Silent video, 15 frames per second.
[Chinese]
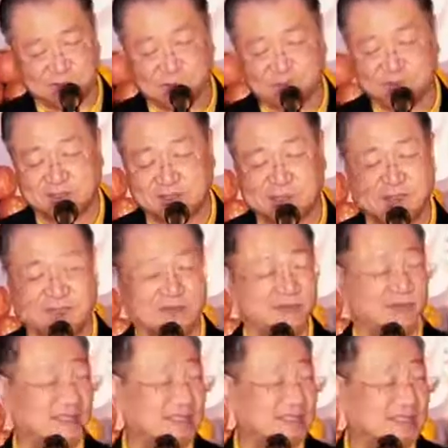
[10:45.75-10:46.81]
我不知
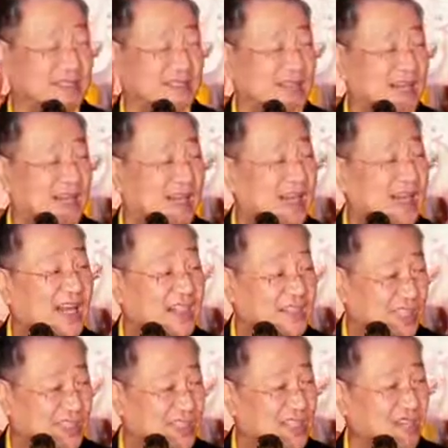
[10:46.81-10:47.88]
道，反正在他
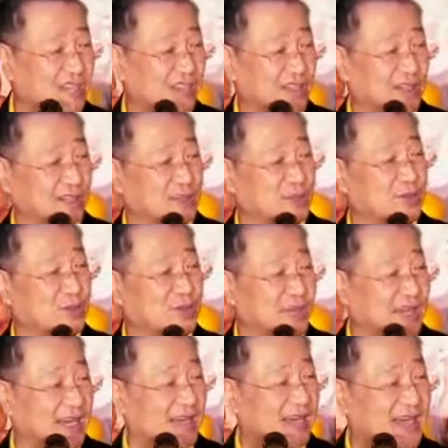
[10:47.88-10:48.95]
身上一个
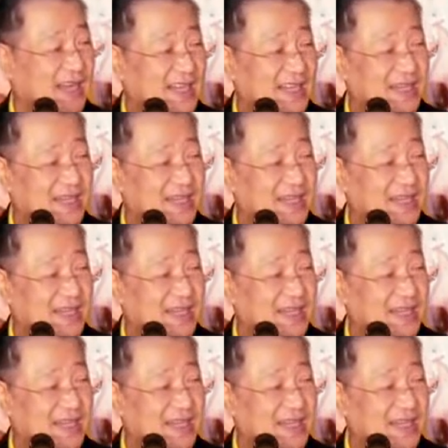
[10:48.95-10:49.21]
女的，